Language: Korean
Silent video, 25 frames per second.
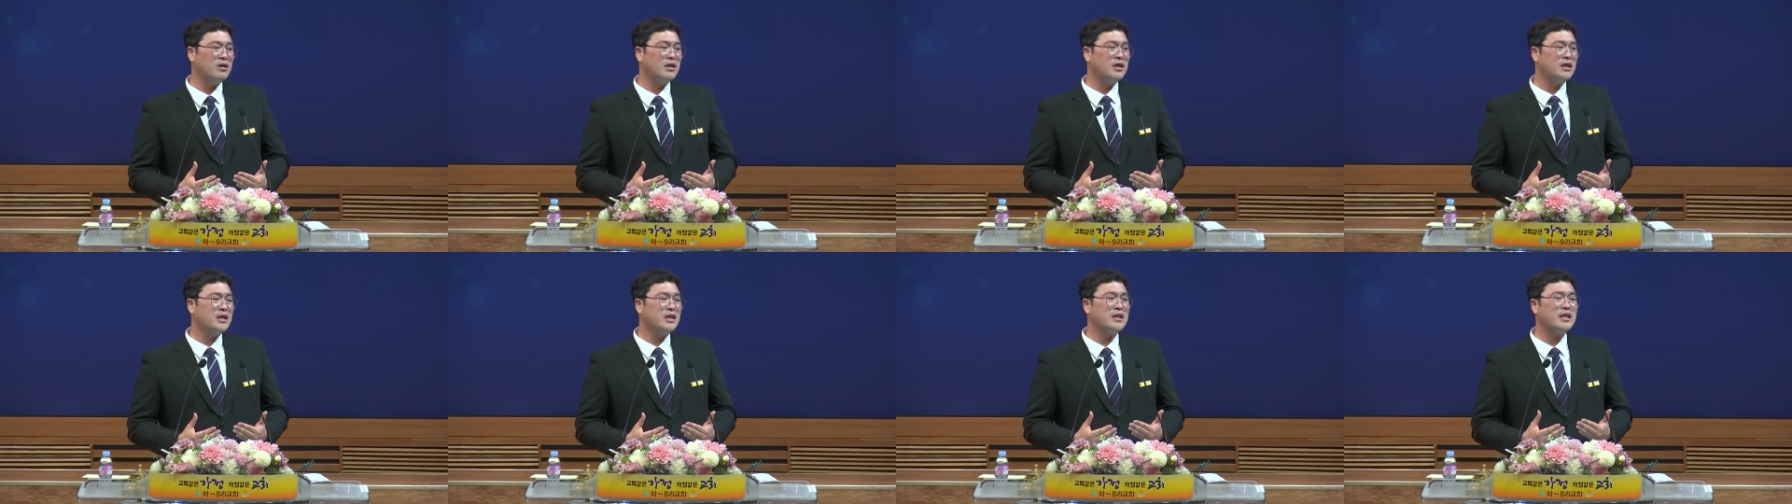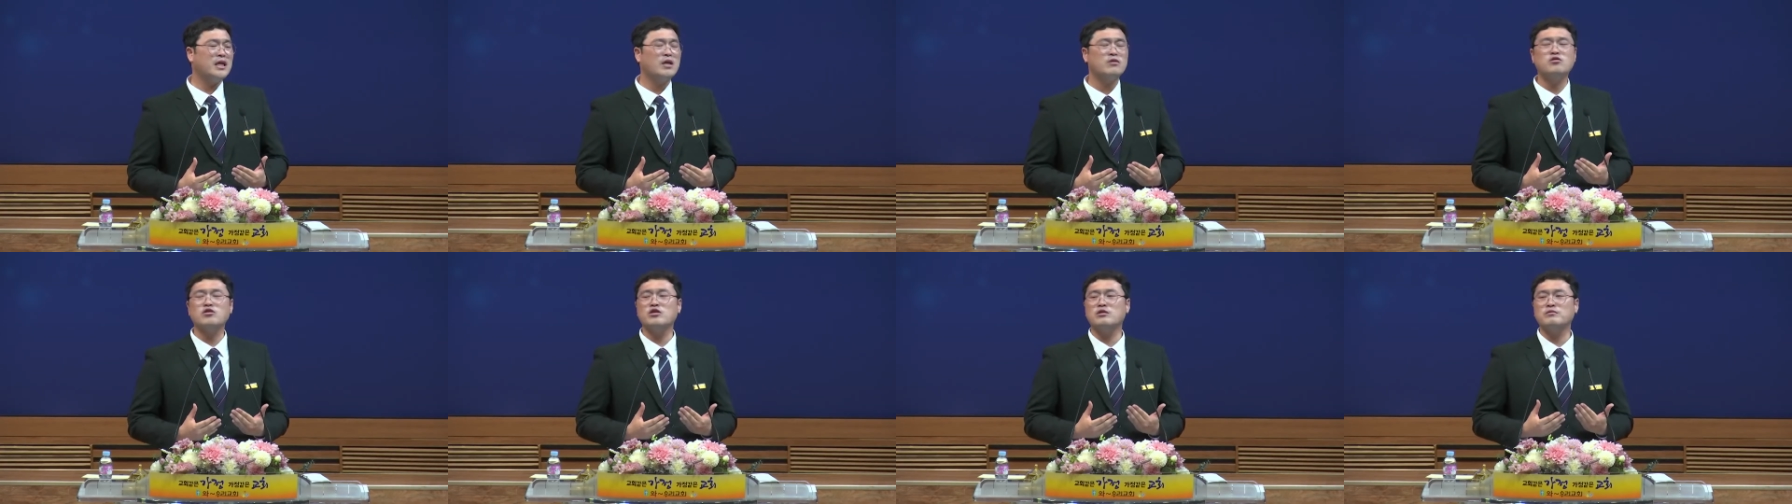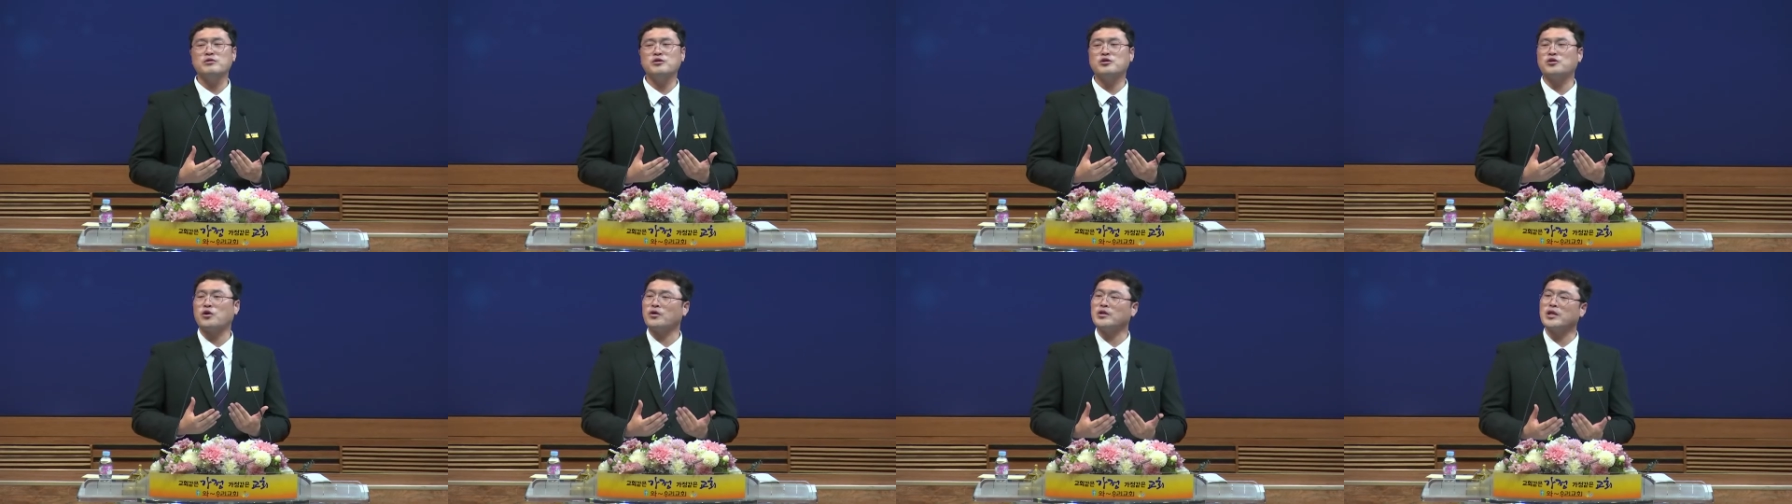그
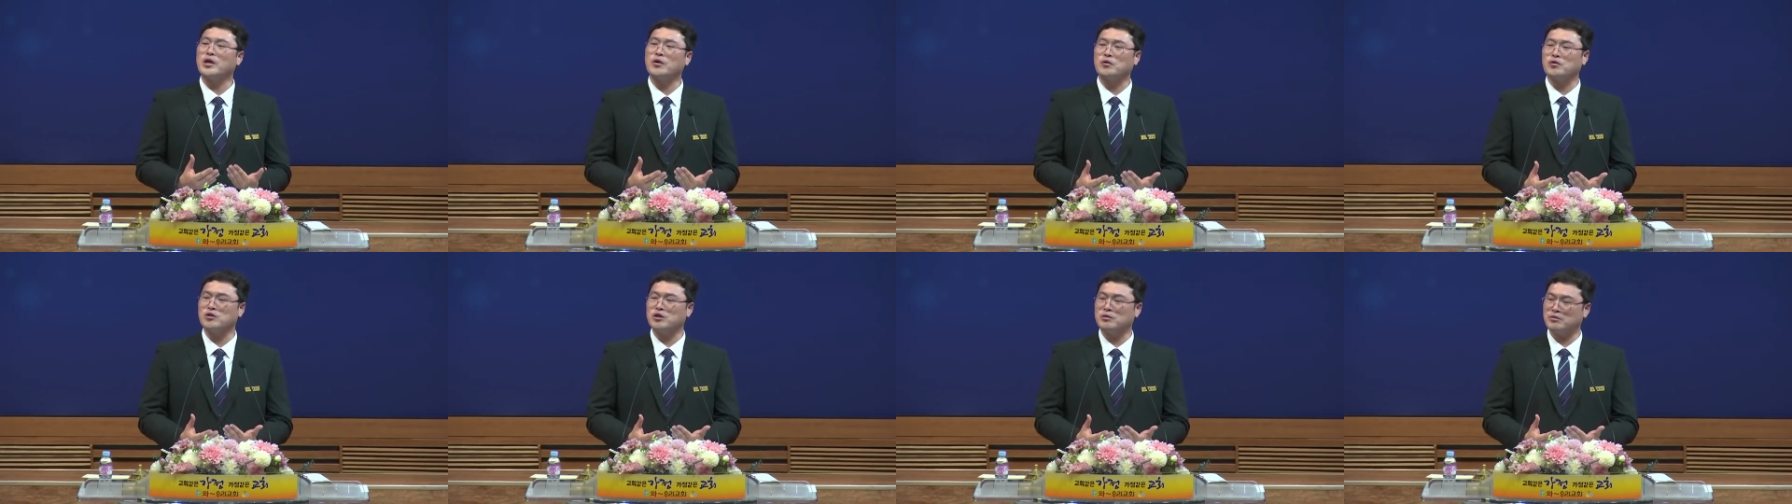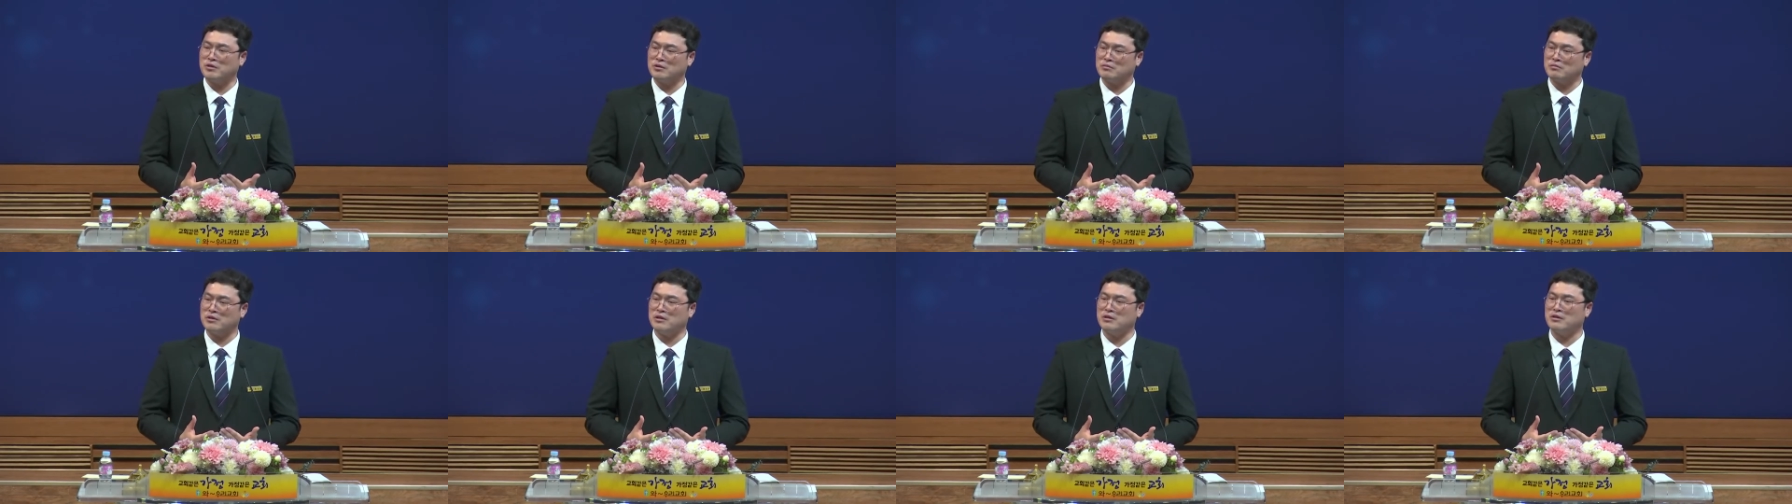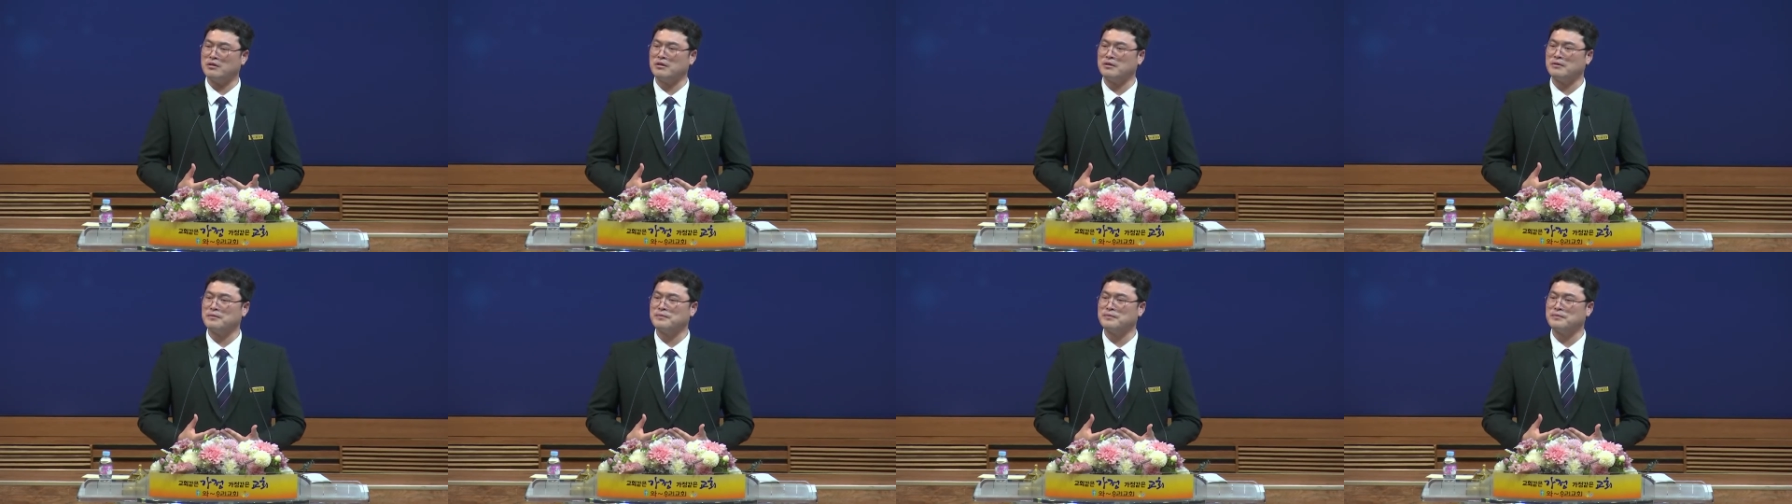예수님을 전하고 싶습니다.